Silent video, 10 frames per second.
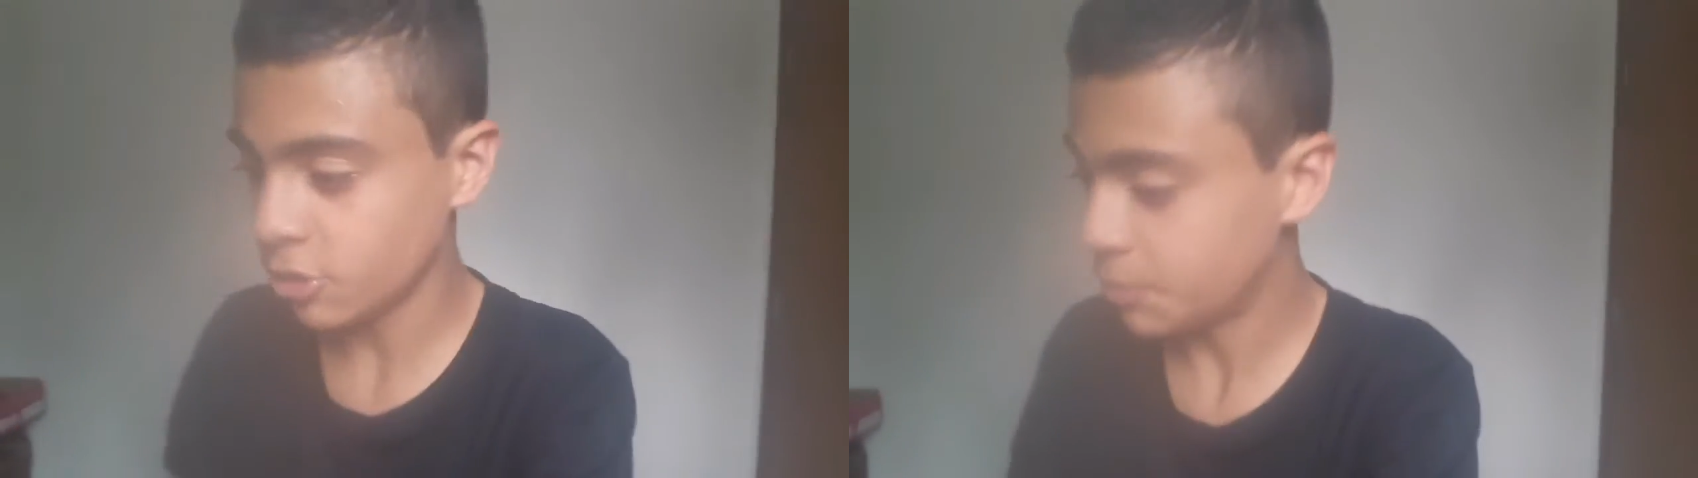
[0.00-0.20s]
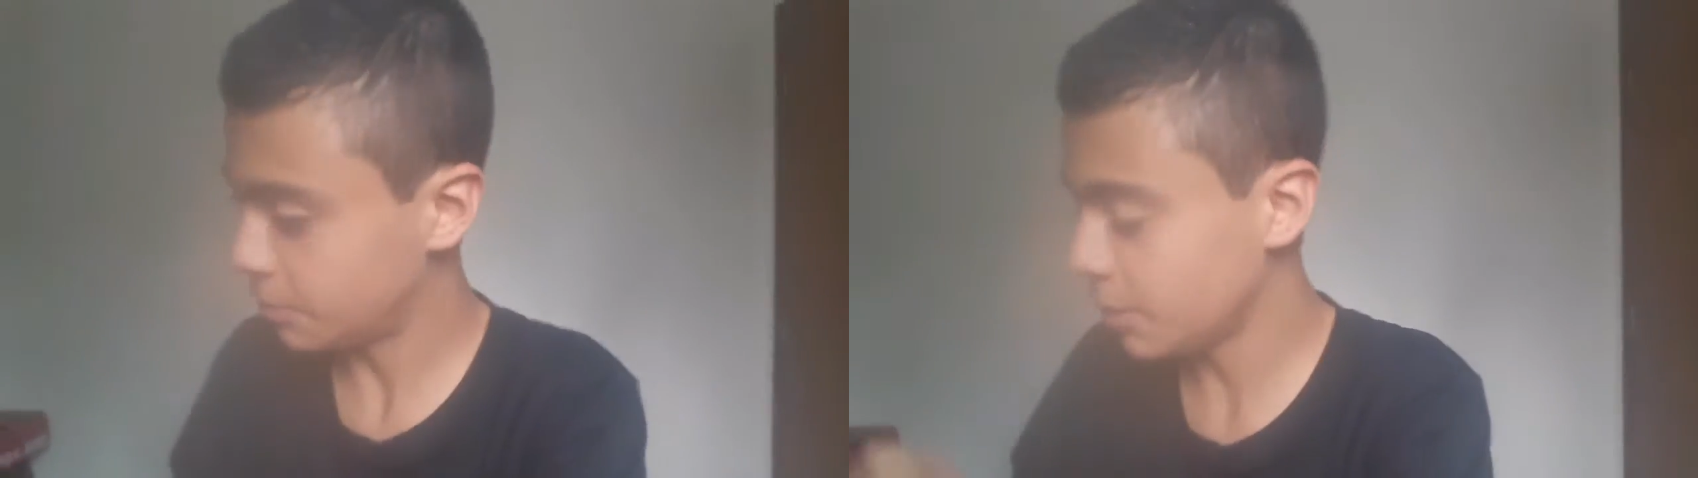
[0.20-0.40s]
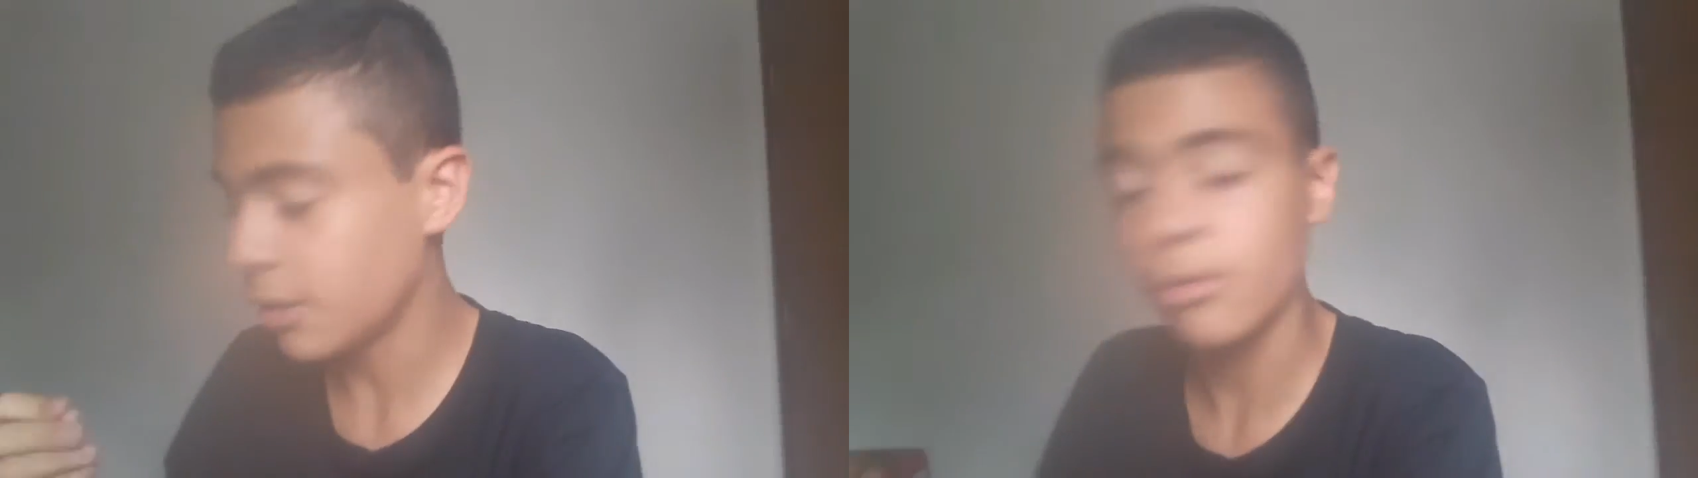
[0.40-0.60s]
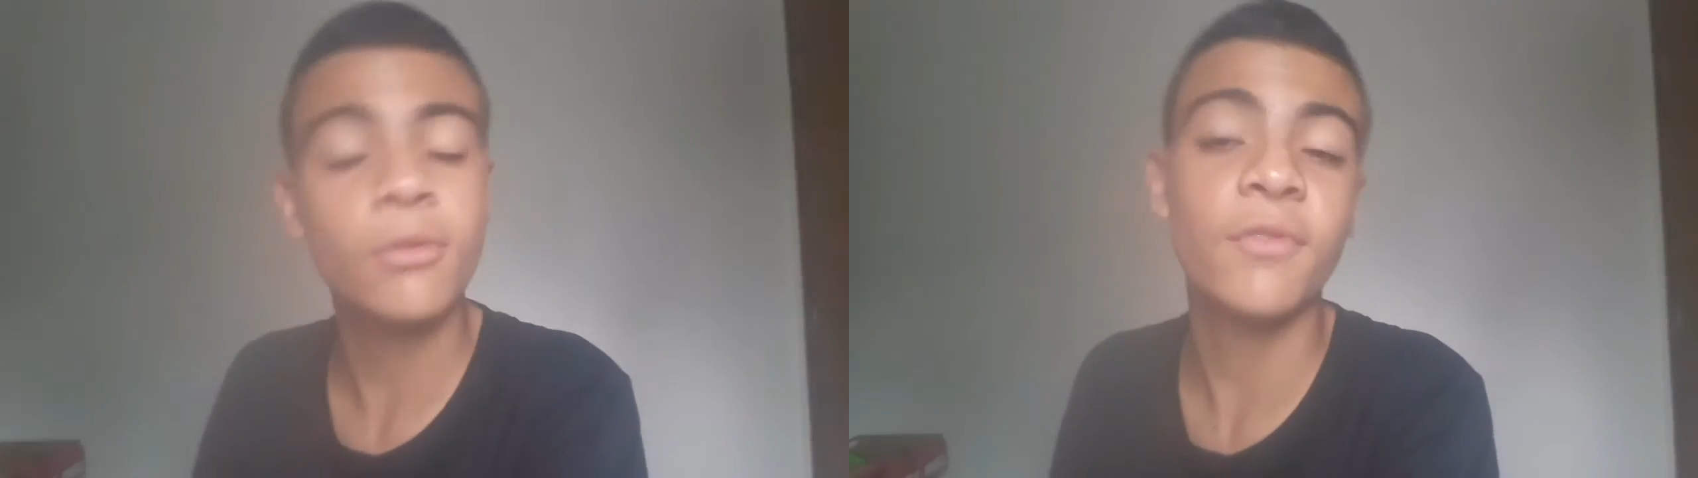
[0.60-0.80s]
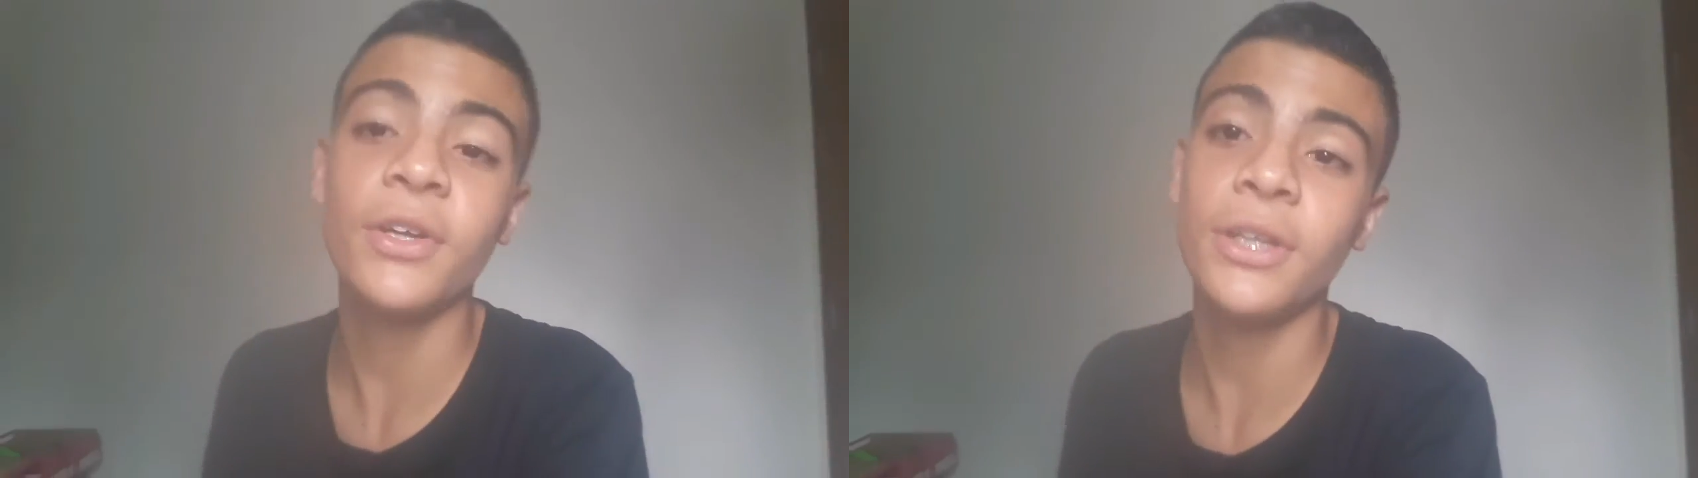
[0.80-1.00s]
Tipo, mano, eu
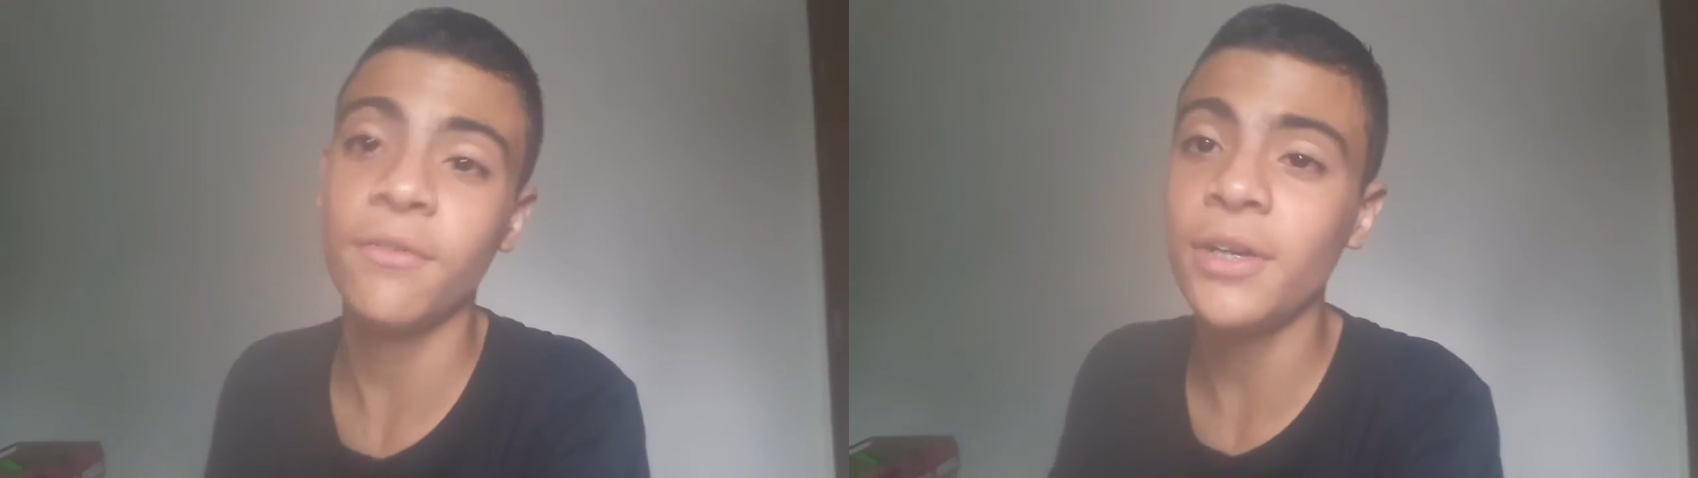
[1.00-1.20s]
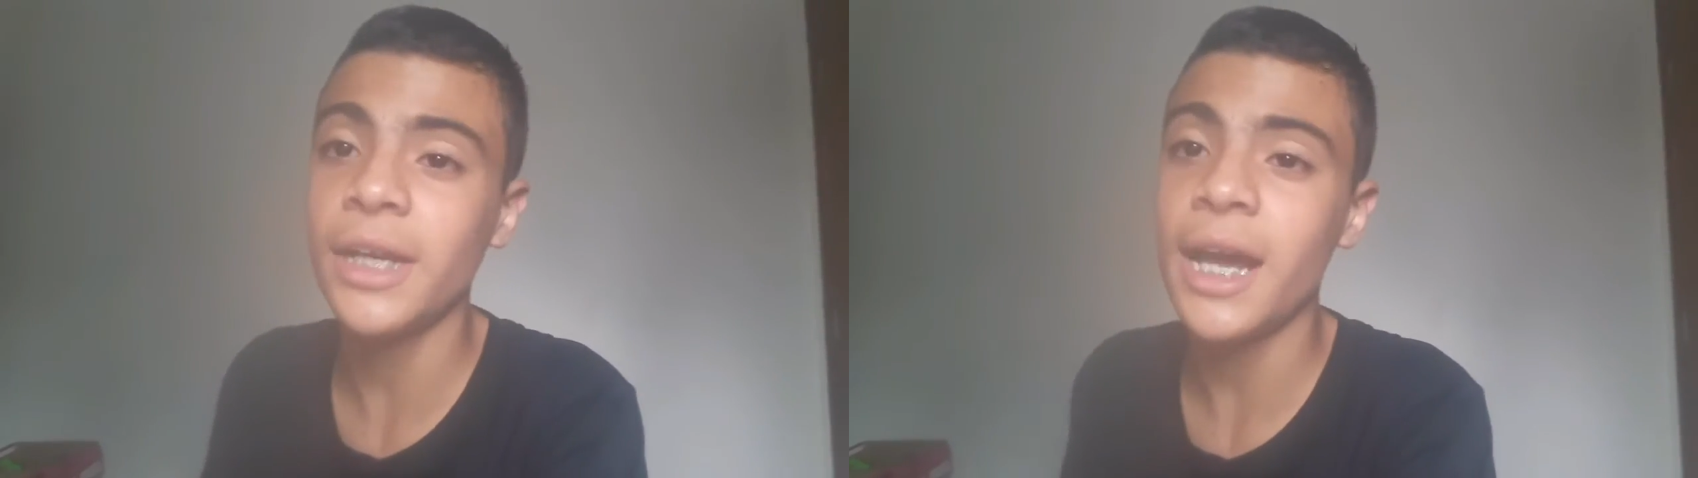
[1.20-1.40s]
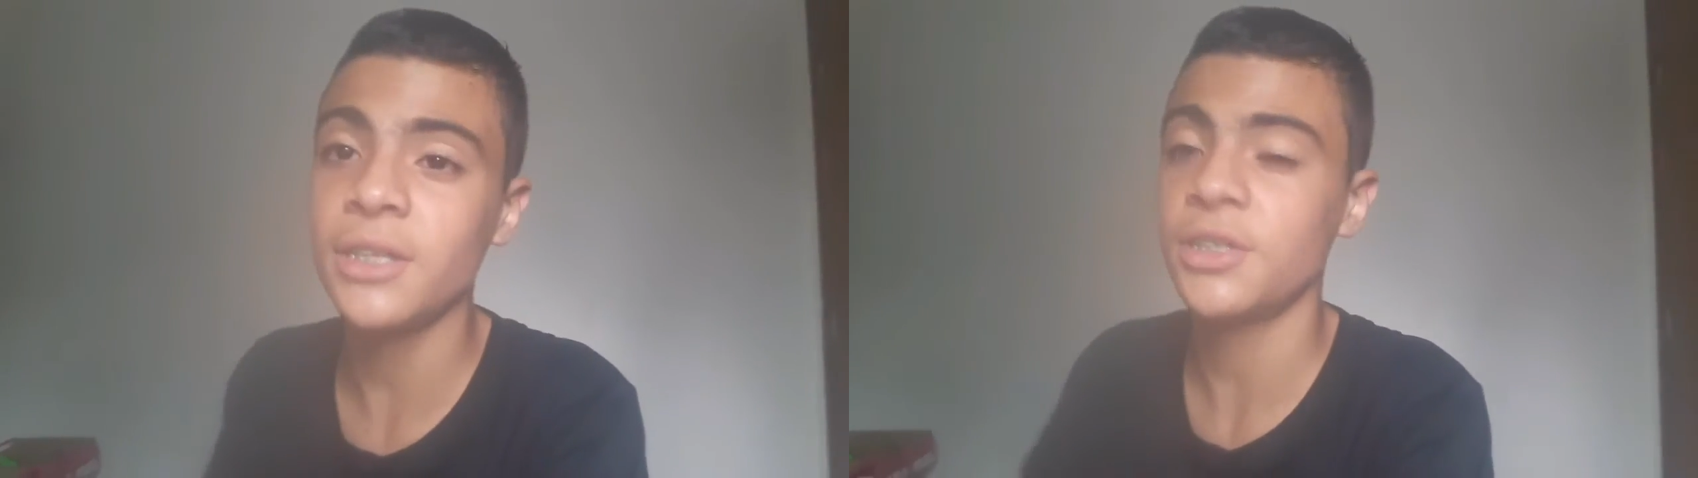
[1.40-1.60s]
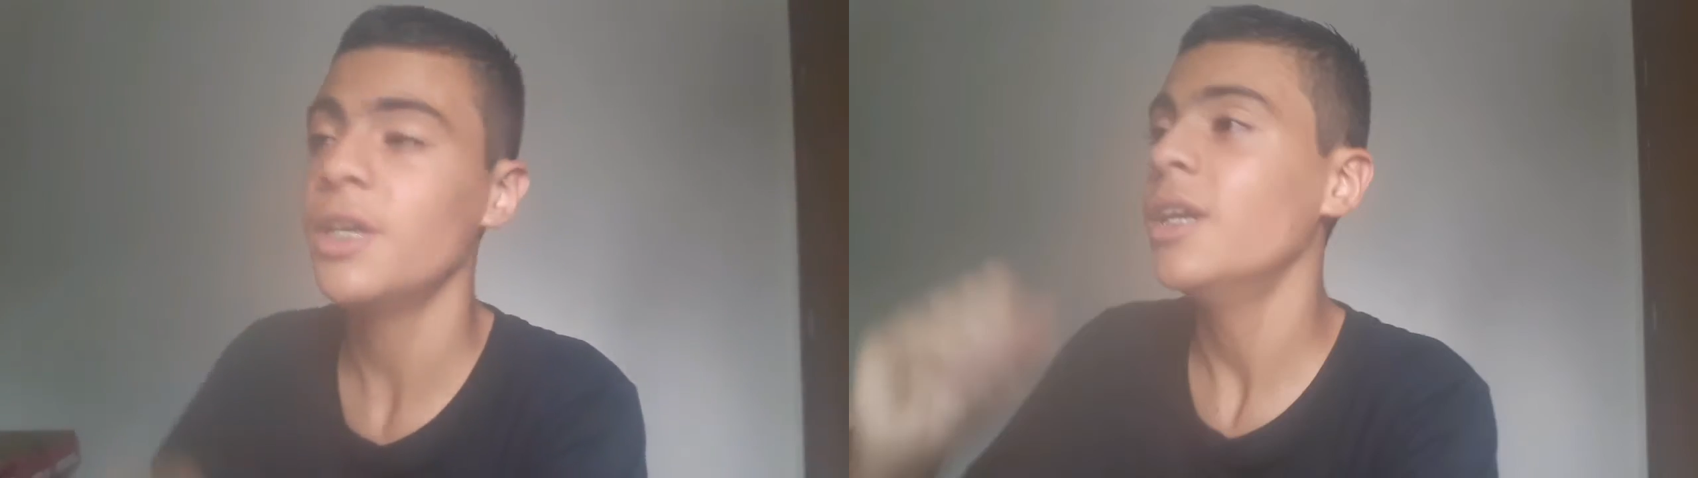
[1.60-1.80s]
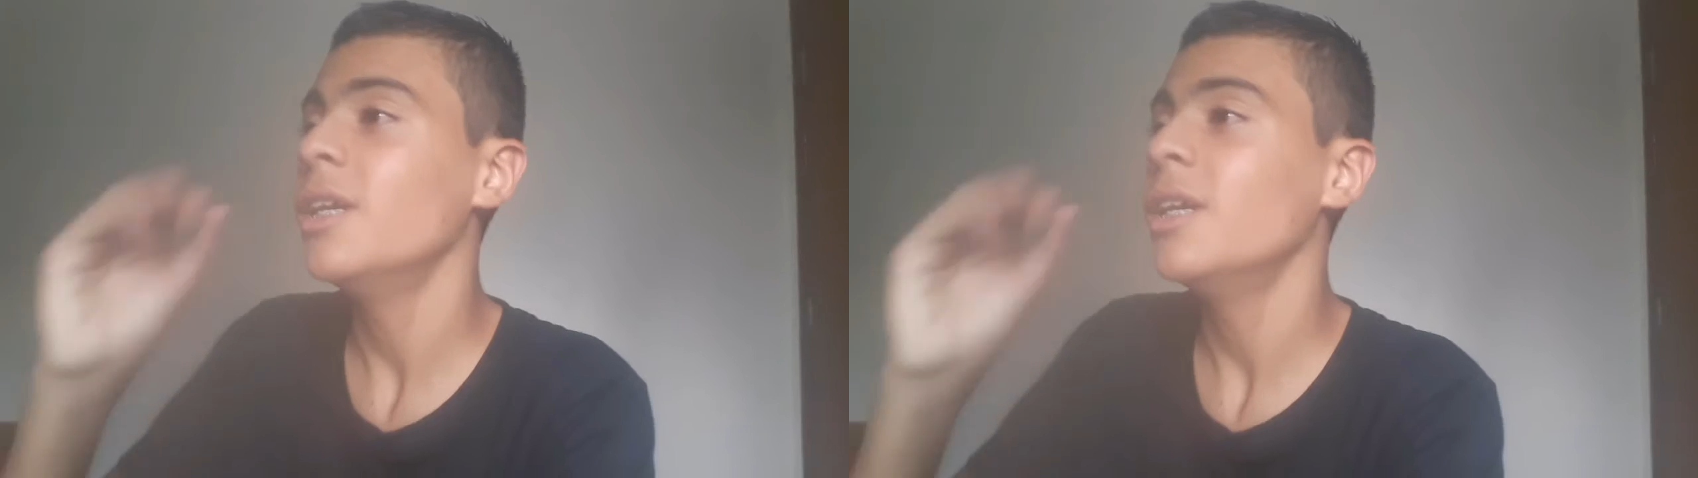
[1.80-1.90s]
tô falando a verdade.